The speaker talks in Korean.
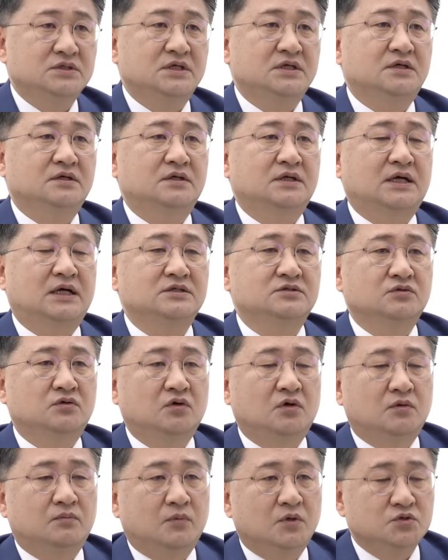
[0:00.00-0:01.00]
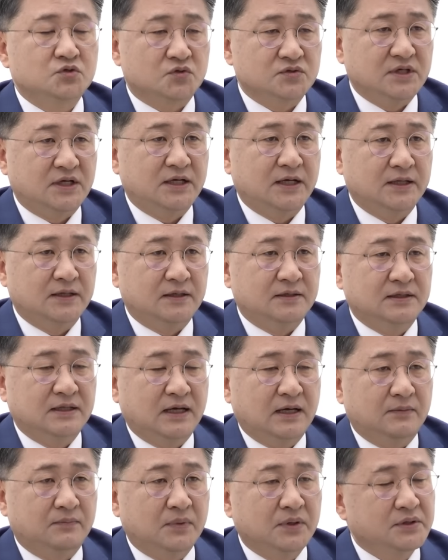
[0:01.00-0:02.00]
이제 이걸 가지고 뭐 조사를 해야
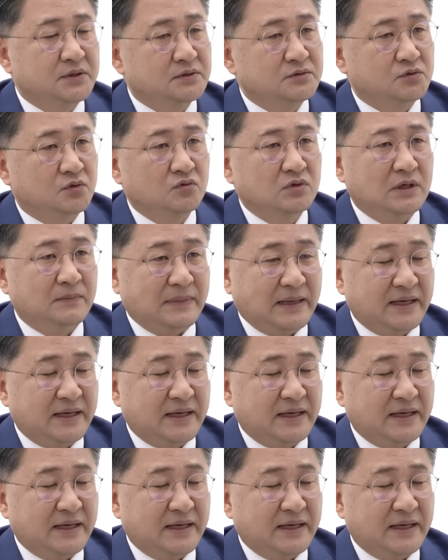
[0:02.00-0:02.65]
된다 뭐 이런 요구가